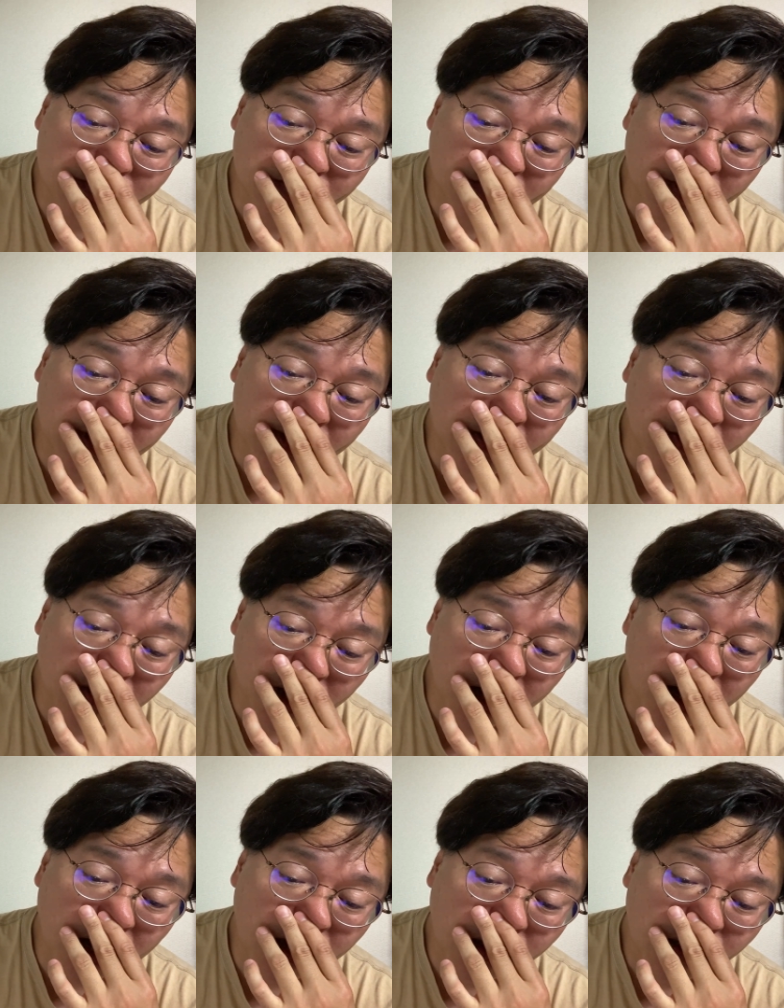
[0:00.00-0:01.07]
トイレと
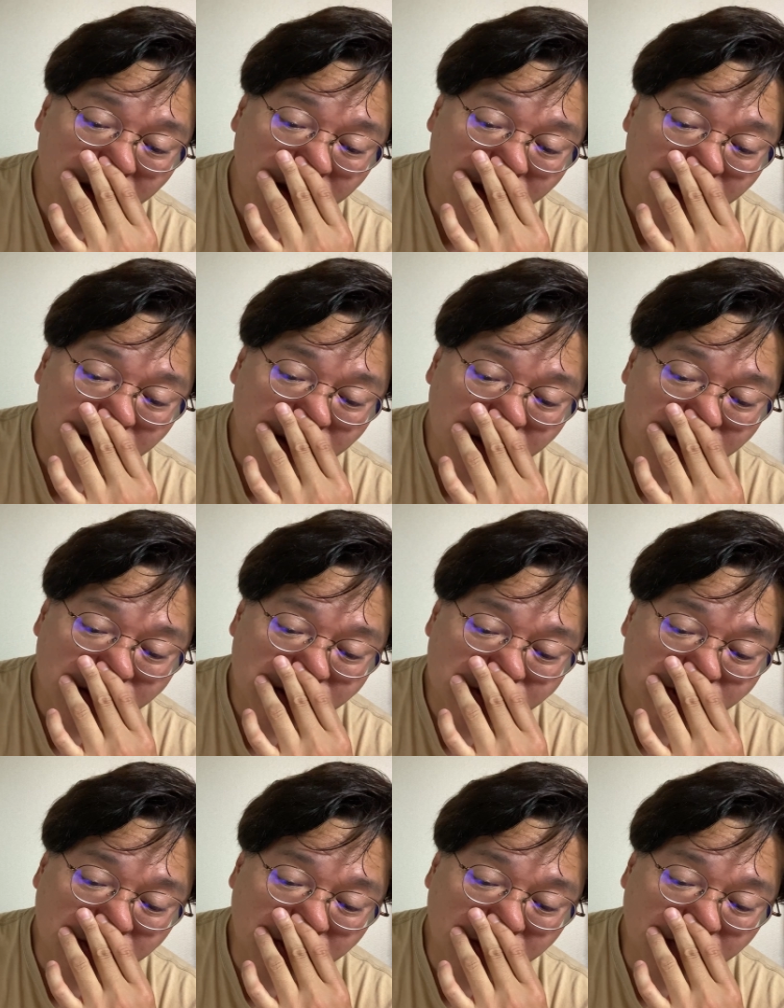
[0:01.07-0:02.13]
か、
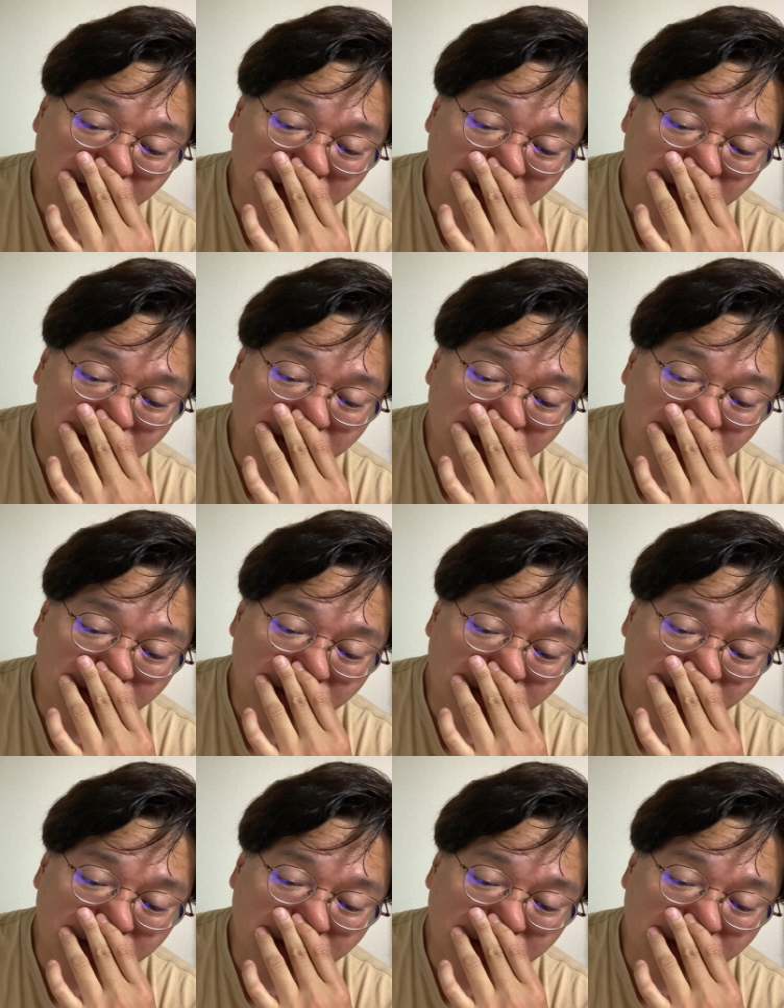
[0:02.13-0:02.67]
そういうのも